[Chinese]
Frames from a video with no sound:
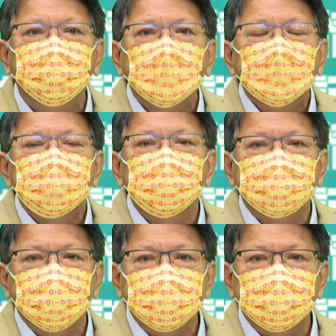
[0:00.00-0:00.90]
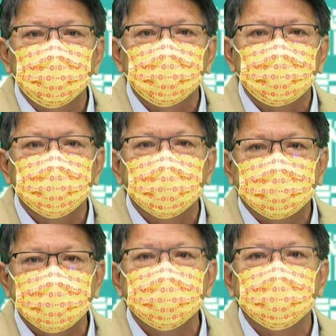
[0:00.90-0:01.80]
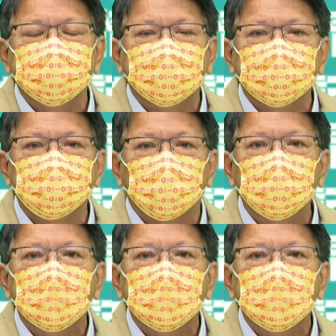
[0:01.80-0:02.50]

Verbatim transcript: 目前陆续在进行当中。